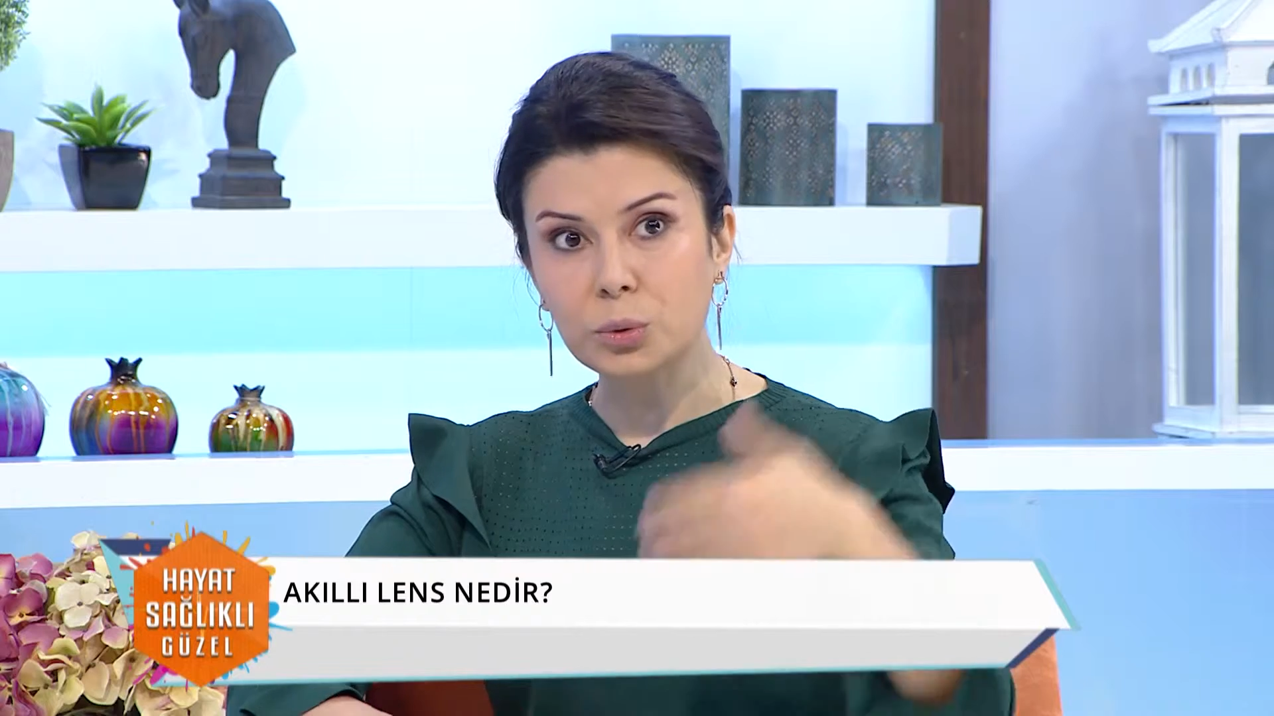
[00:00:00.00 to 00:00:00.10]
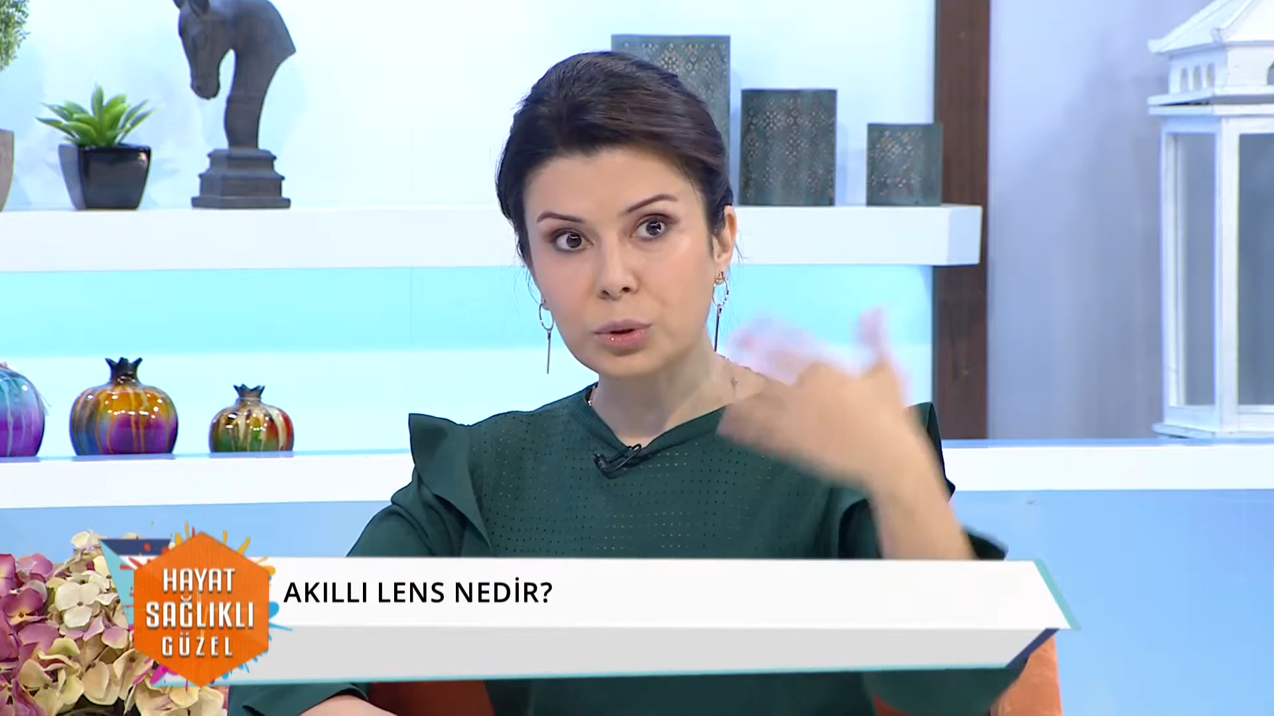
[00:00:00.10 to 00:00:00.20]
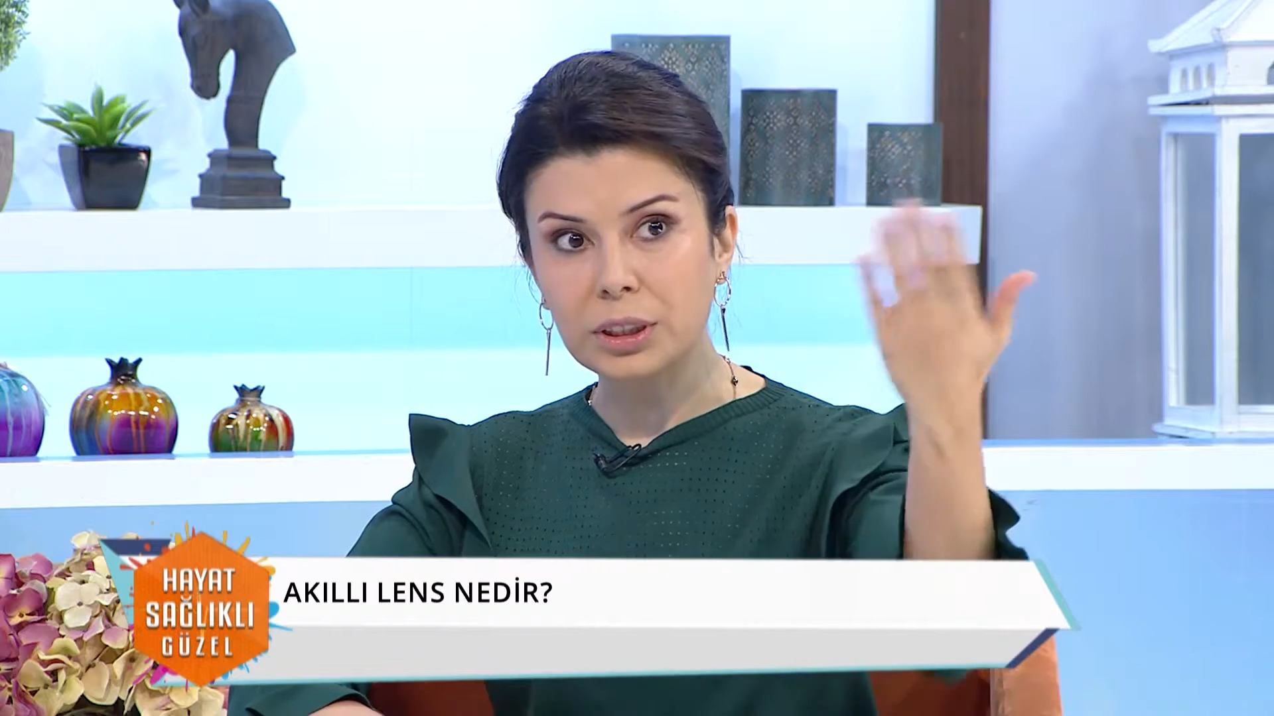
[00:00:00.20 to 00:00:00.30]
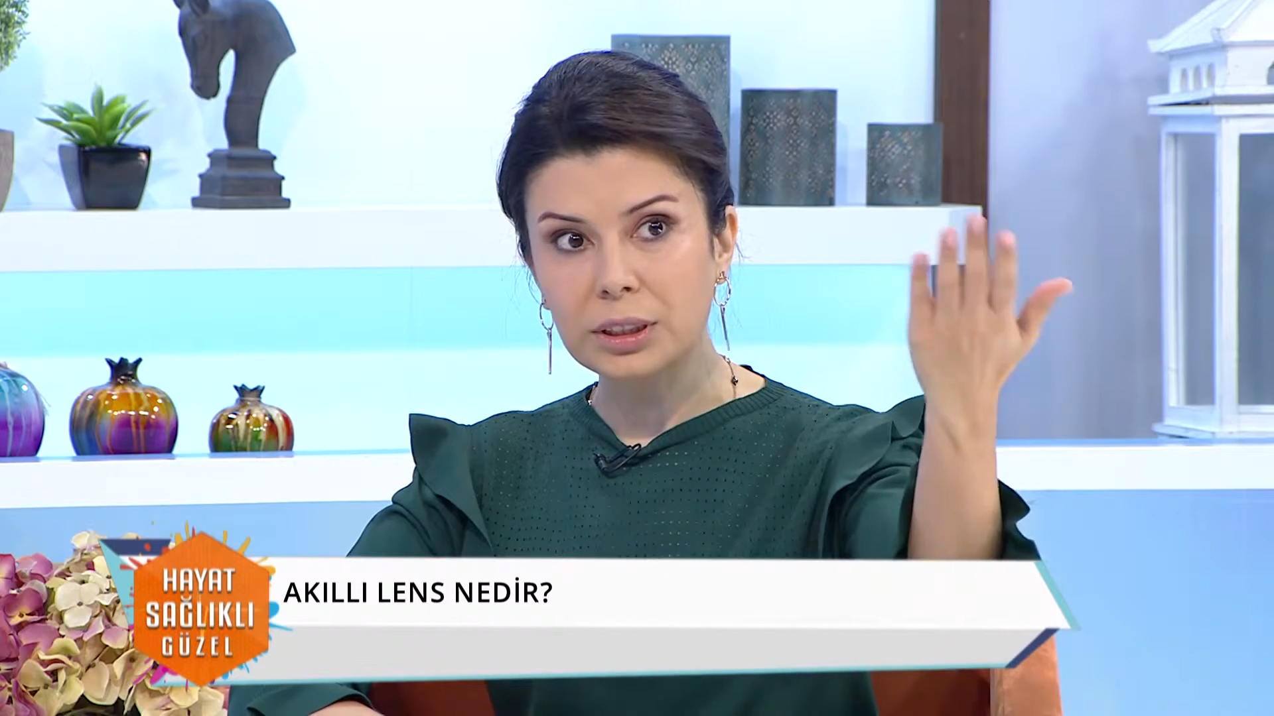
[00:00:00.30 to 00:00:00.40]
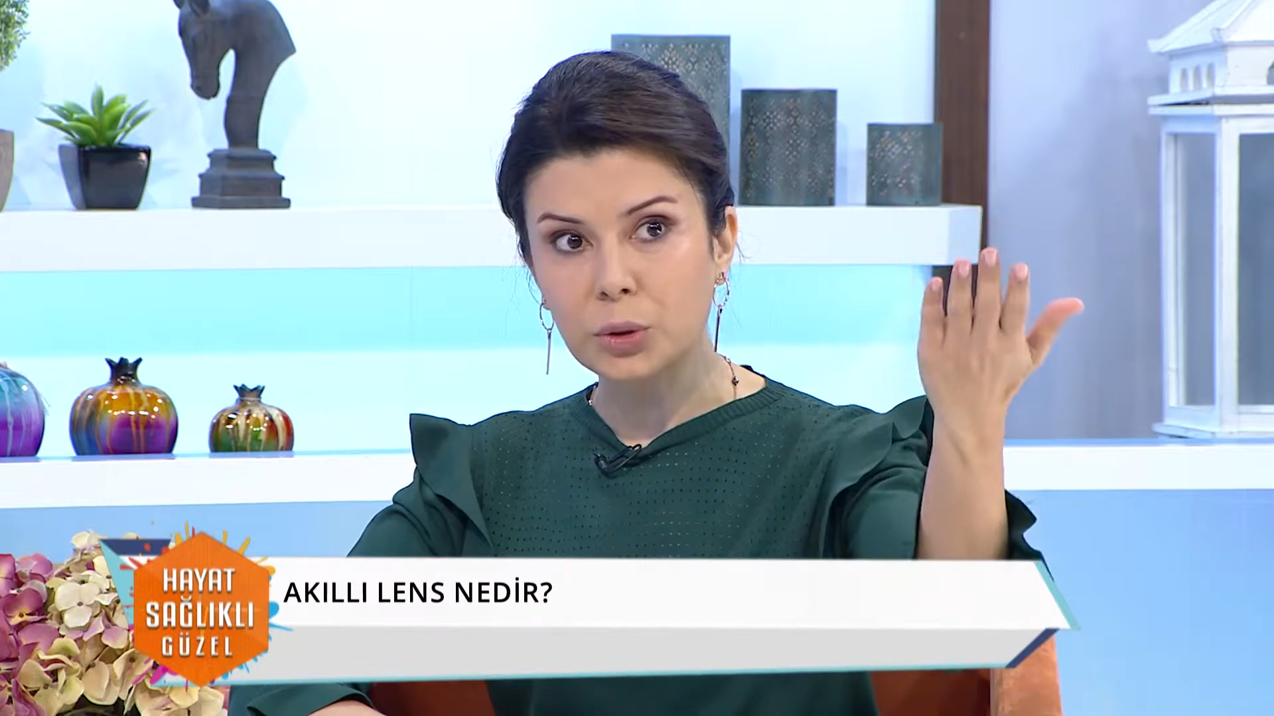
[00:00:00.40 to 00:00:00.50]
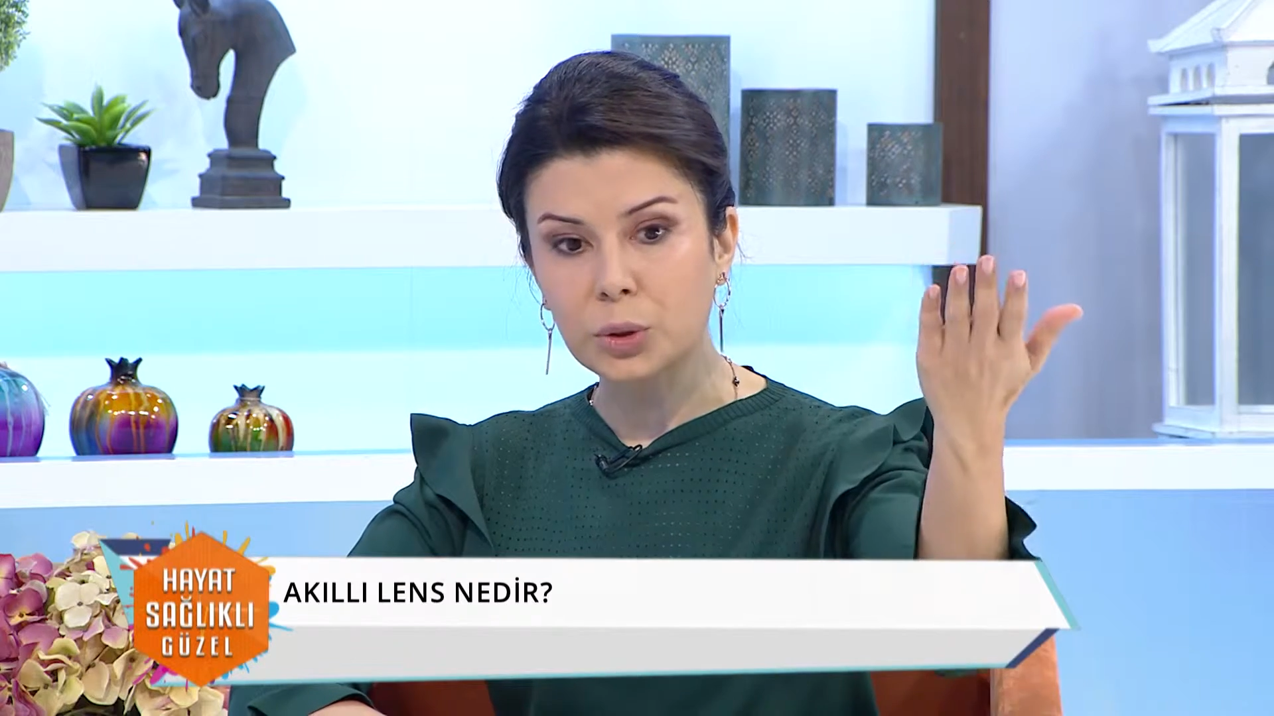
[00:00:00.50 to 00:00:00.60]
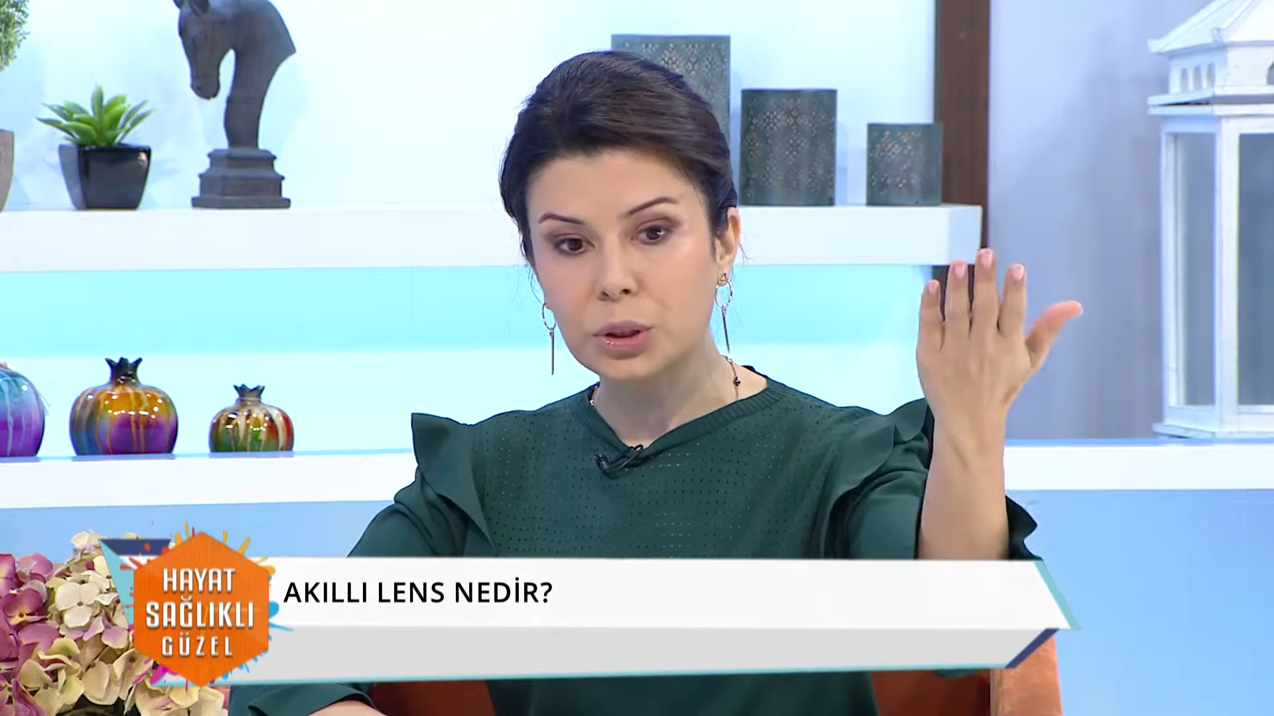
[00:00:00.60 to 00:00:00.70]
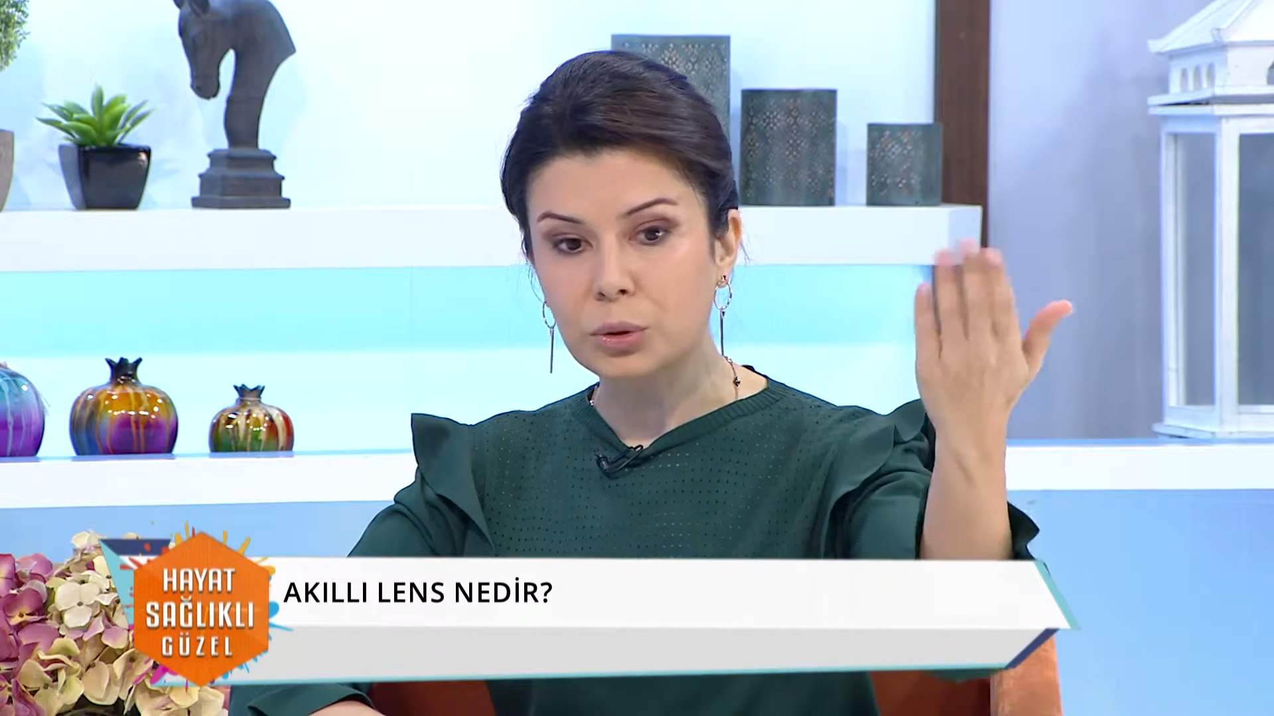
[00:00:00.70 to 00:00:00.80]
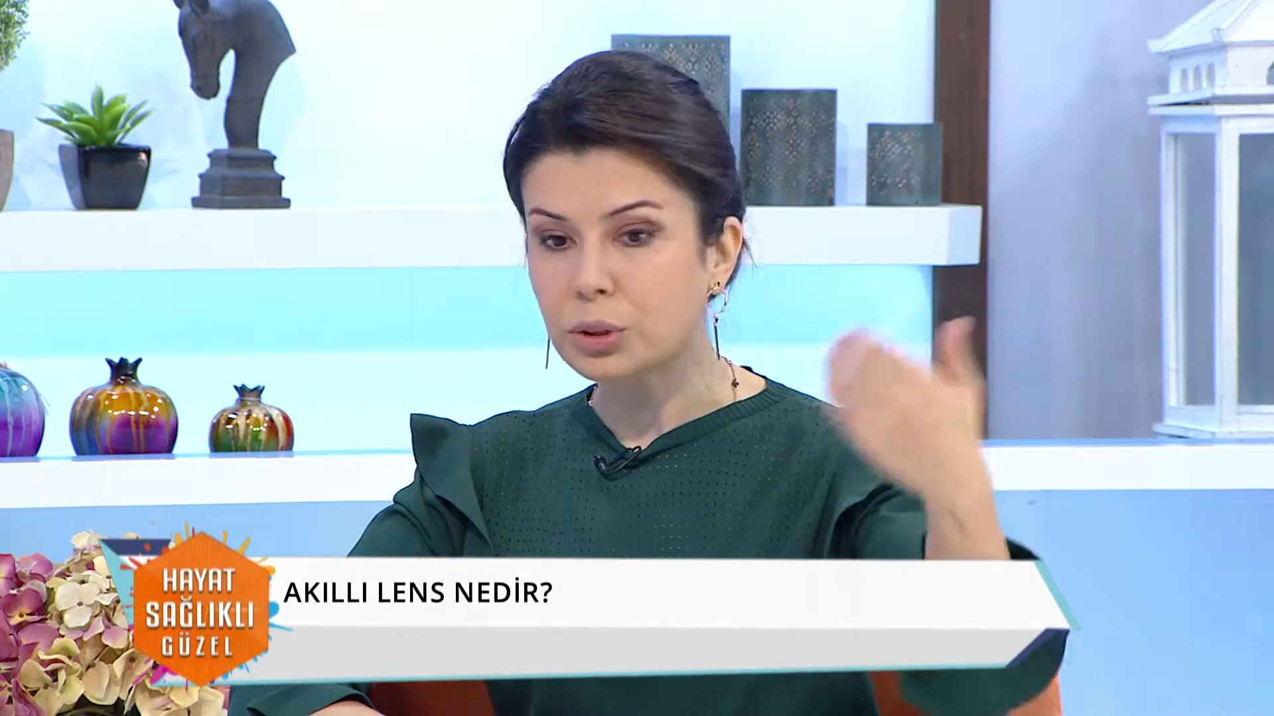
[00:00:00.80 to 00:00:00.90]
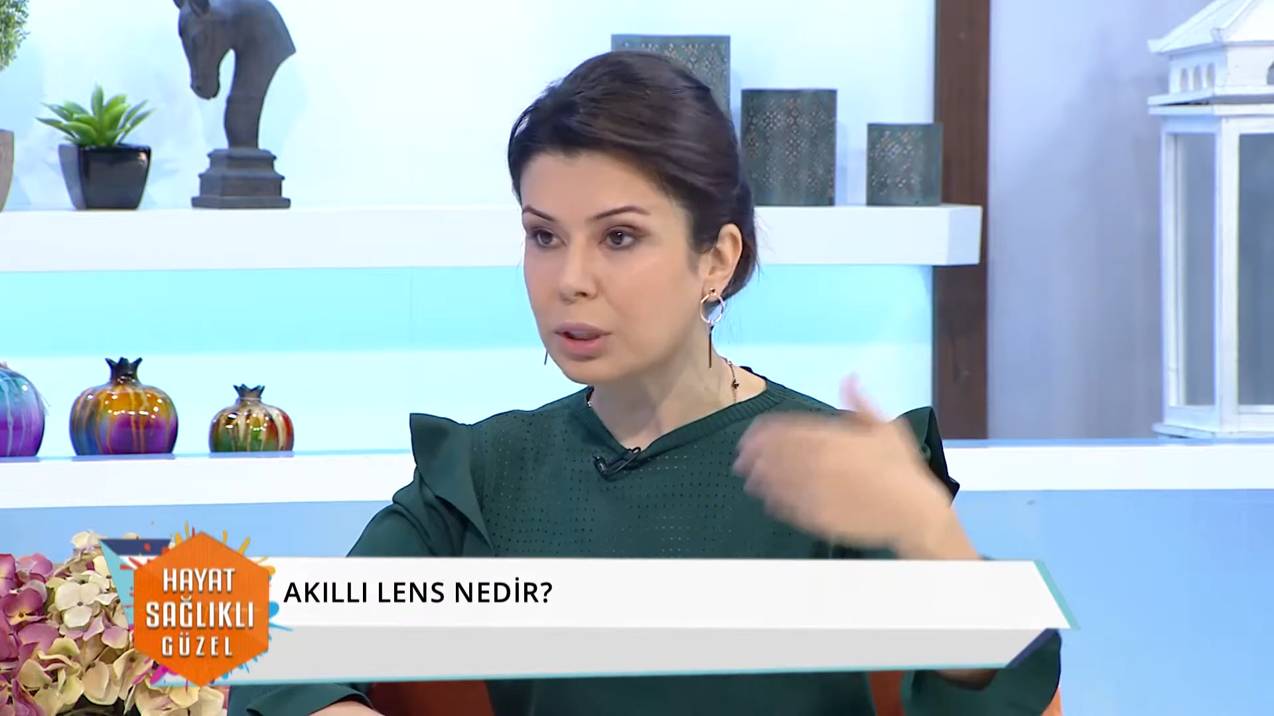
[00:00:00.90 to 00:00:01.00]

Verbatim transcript: uzağı gösteriyor